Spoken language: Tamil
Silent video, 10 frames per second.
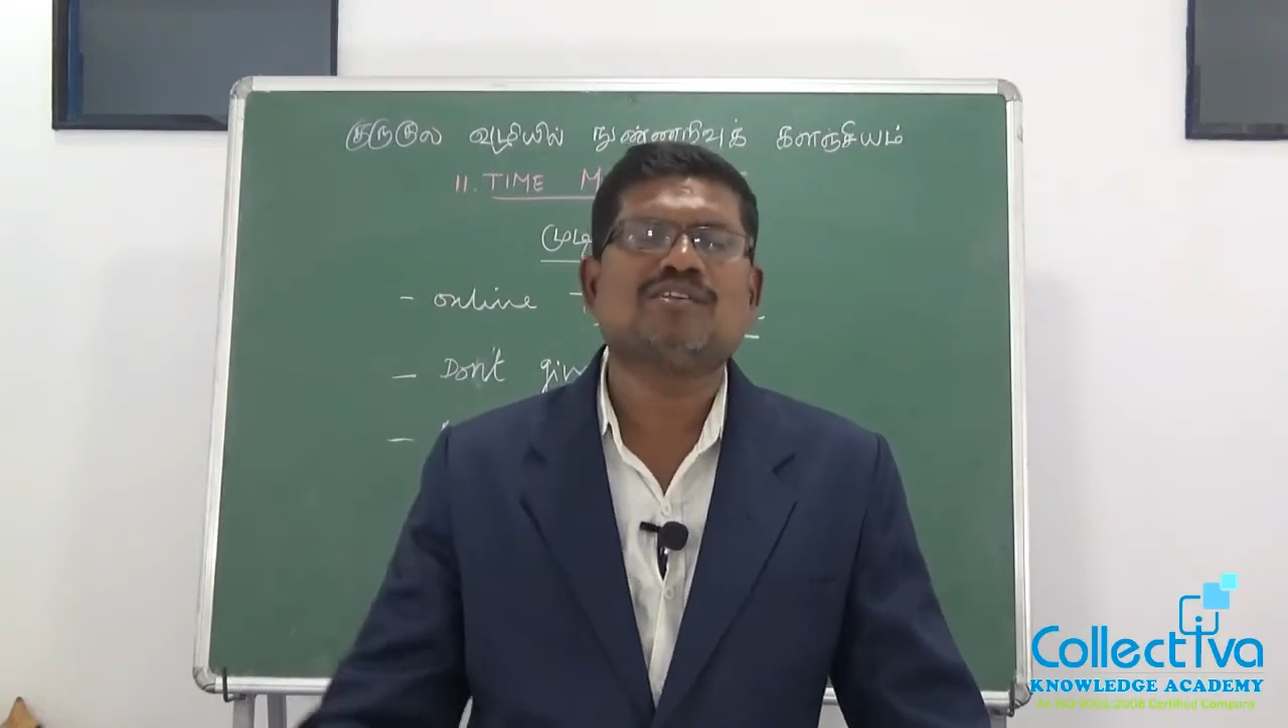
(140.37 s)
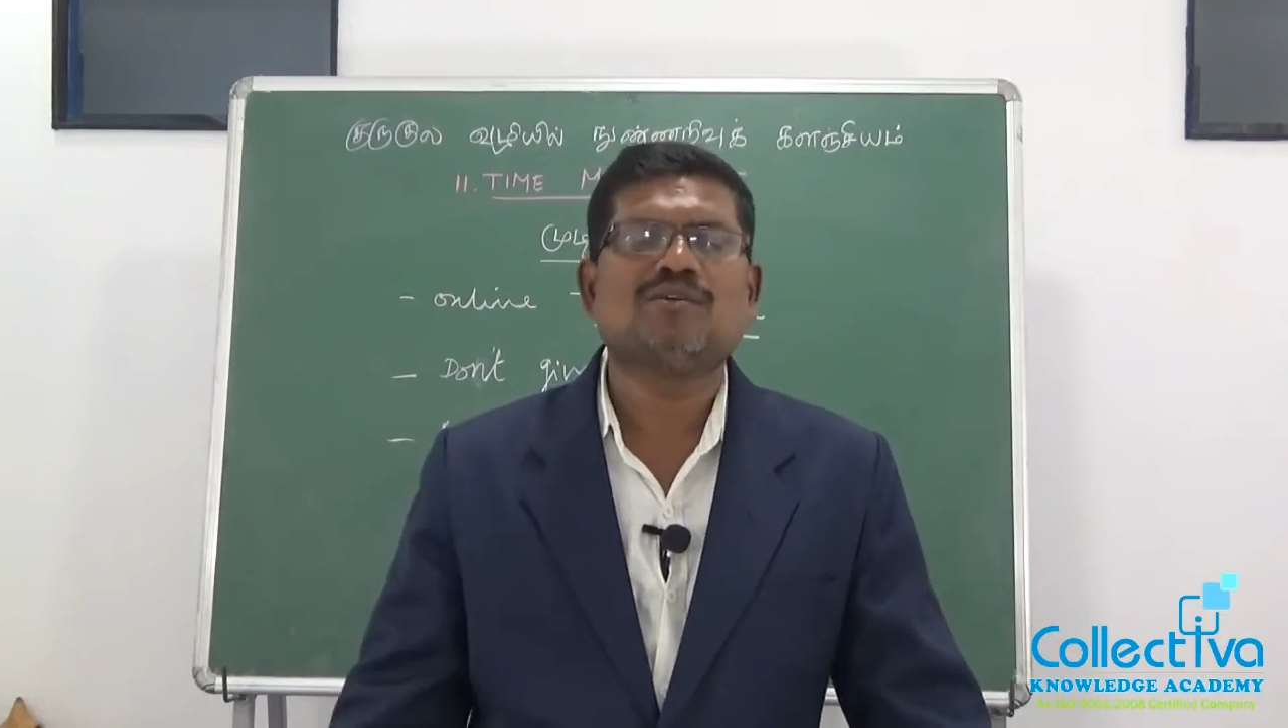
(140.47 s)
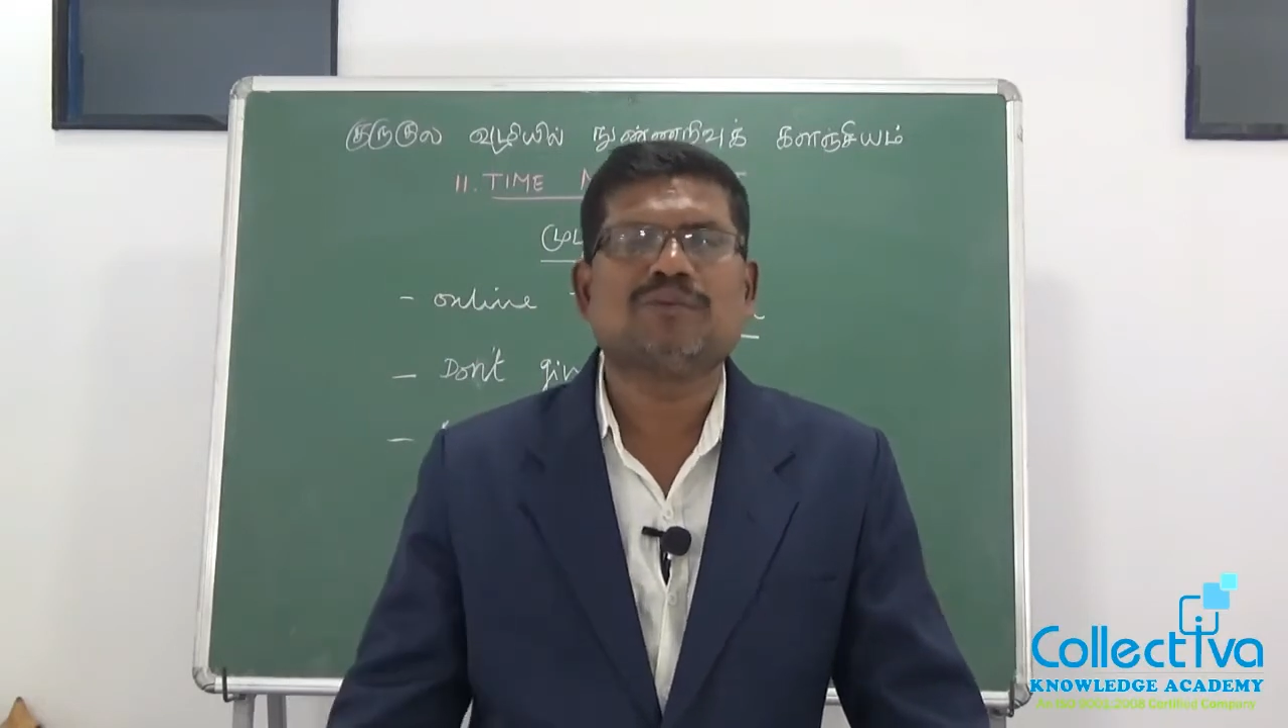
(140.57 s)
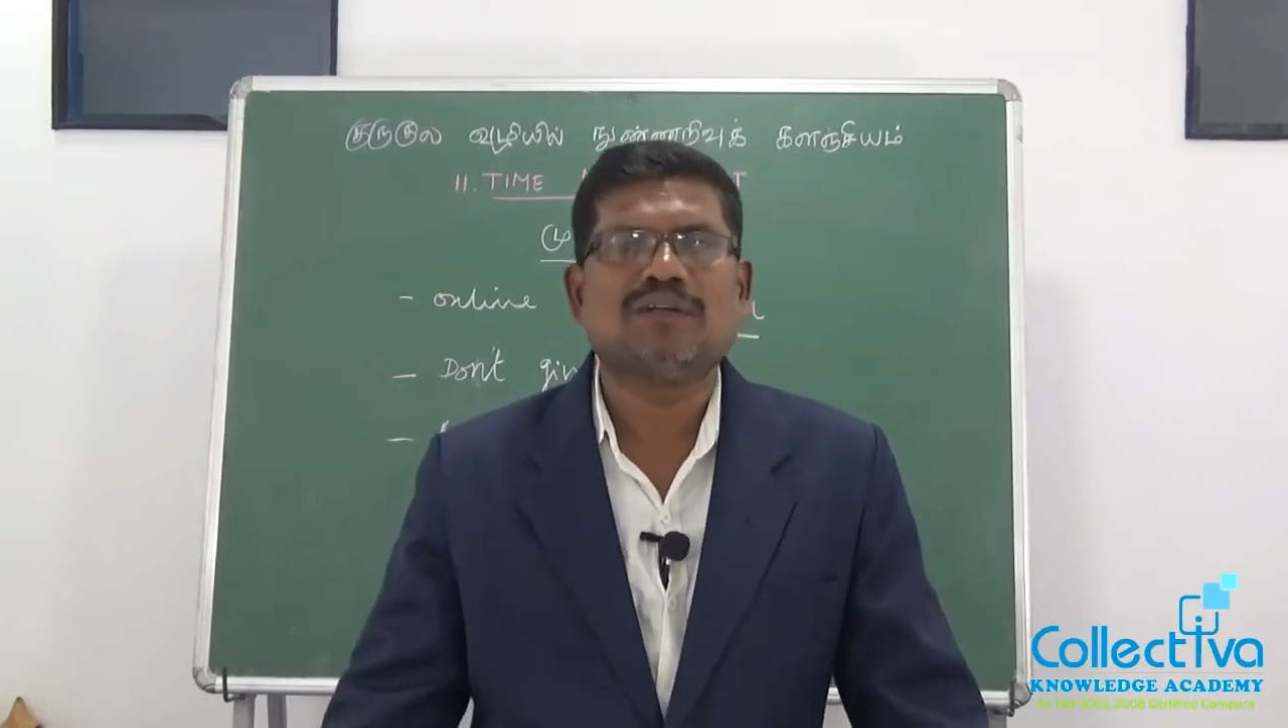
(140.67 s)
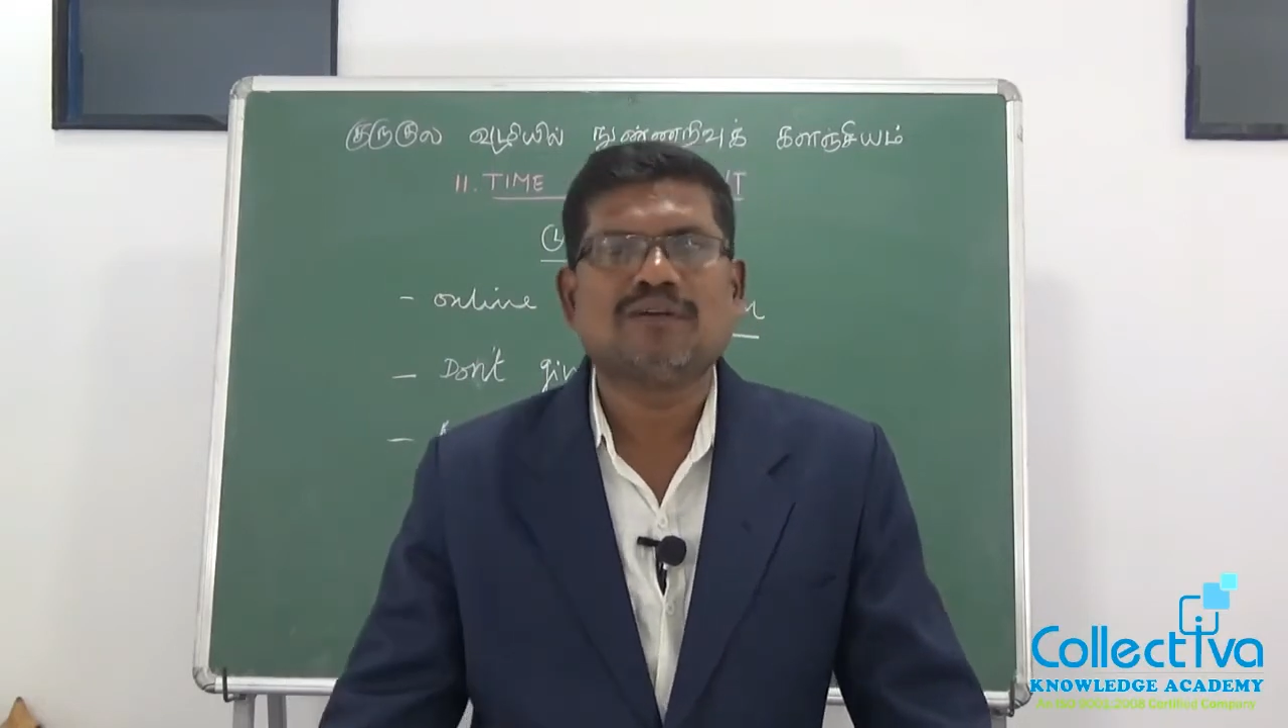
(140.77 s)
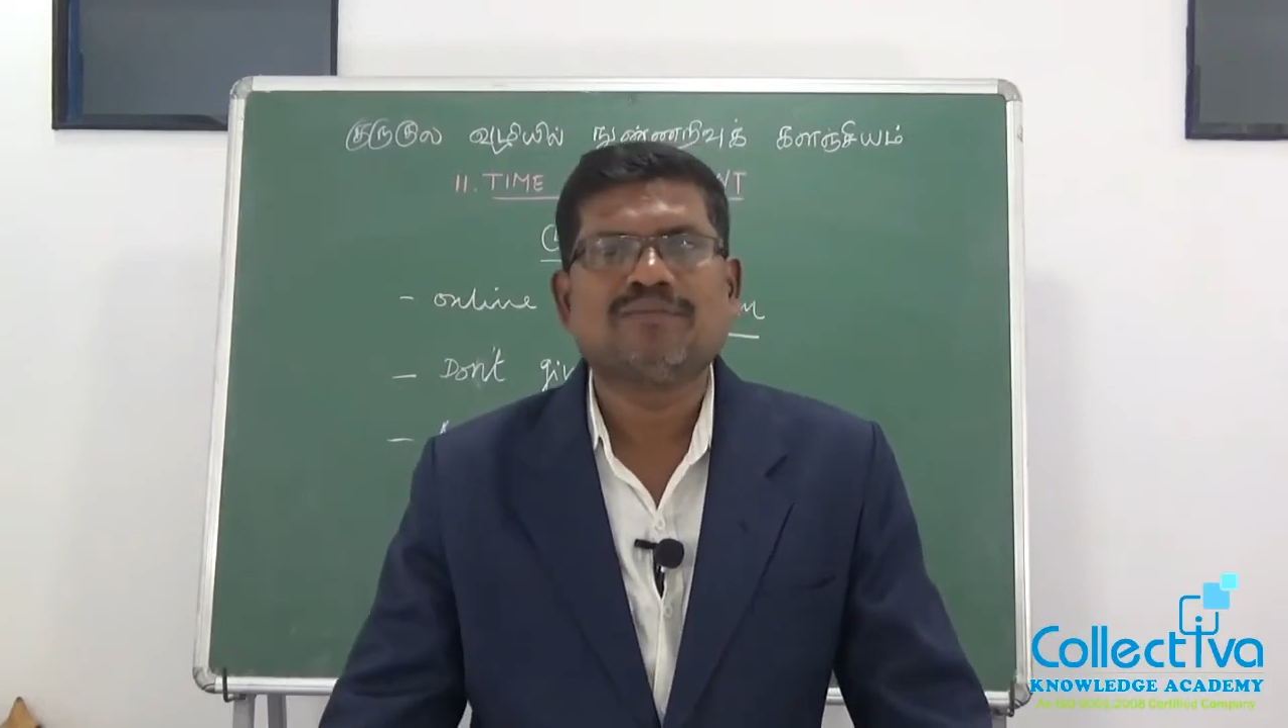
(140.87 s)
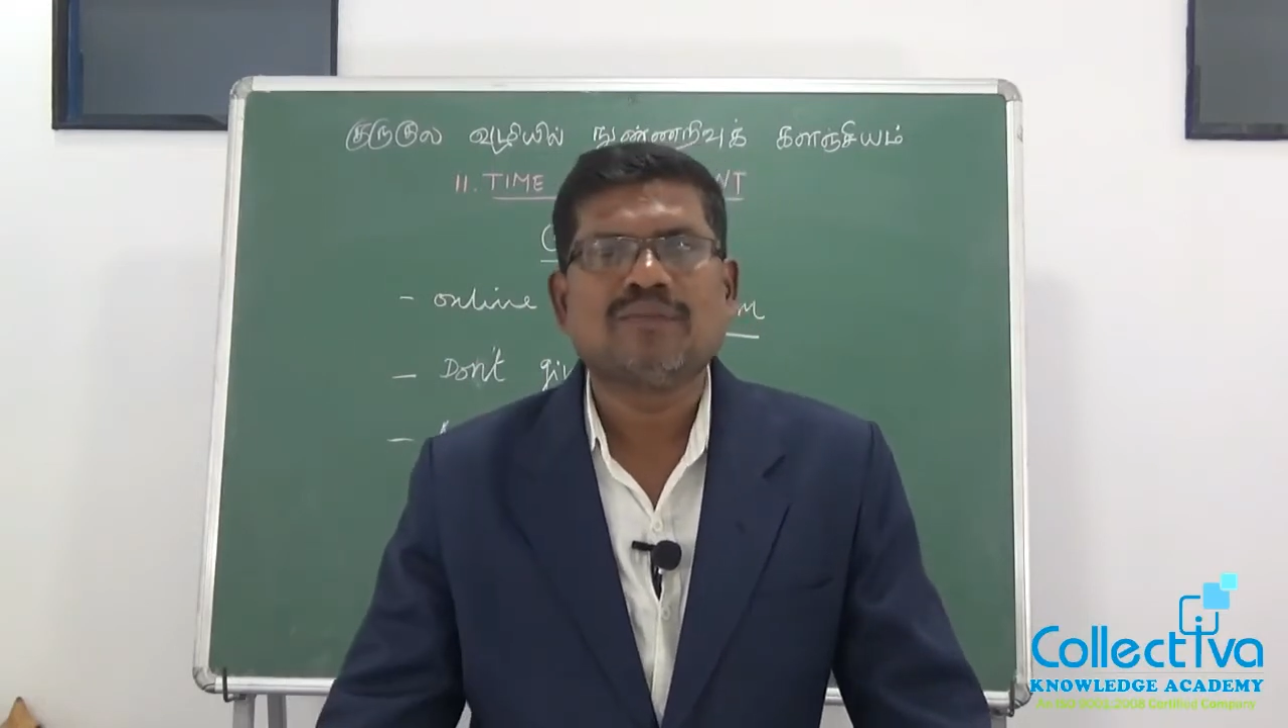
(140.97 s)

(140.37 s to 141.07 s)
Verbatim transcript: அச்சீவ்மெண்ட்